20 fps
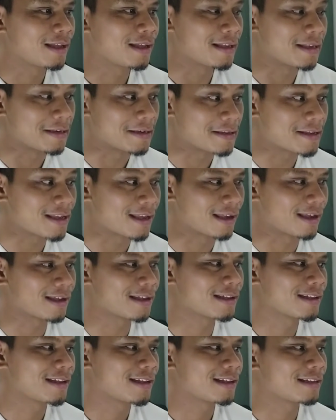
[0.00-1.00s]
ini ya
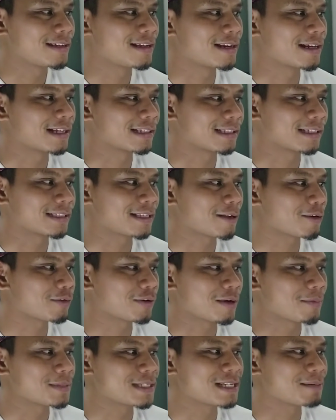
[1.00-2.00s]
dan katanya
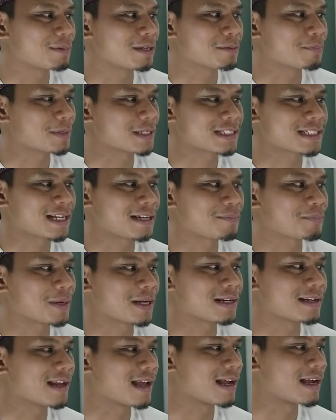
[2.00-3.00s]
aku nggak bisa melepaskan
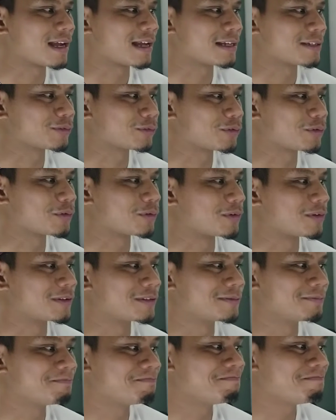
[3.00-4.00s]

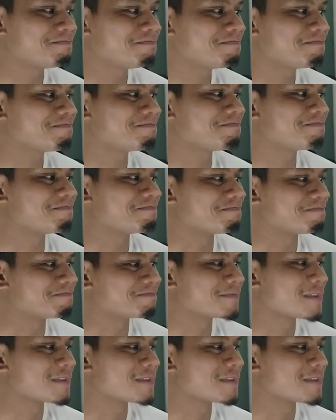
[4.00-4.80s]
pandanganku hmm